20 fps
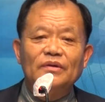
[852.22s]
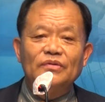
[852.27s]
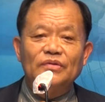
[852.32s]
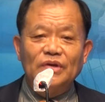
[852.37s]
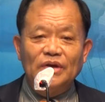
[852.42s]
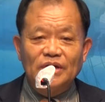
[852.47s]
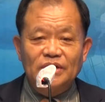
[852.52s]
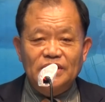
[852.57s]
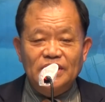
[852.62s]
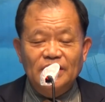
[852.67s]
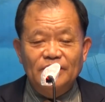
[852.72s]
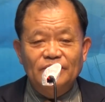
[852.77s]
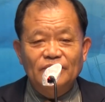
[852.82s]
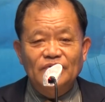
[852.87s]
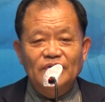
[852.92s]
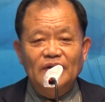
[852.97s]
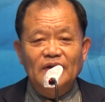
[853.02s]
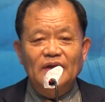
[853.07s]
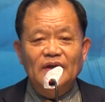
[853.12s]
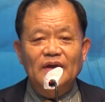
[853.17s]
죄
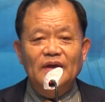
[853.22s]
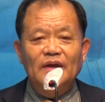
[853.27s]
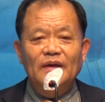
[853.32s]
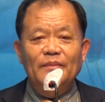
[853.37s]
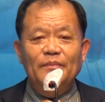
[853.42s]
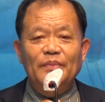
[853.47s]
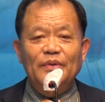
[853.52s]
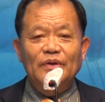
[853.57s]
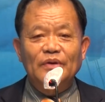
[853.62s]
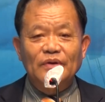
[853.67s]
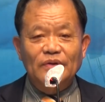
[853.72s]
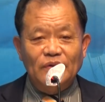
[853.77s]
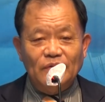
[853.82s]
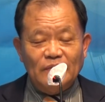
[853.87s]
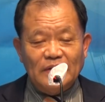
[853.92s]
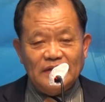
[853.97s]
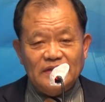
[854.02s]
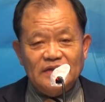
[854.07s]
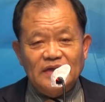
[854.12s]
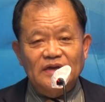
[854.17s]
때문에 병이
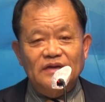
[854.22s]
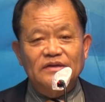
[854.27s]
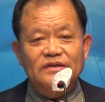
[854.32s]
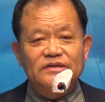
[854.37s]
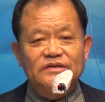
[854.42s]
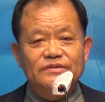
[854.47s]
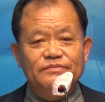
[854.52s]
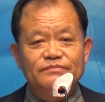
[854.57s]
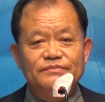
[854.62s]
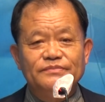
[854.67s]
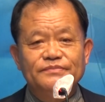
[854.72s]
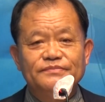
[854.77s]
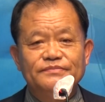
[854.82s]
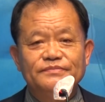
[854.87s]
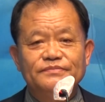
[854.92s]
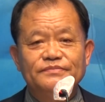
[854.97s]
왔다는 것입니다.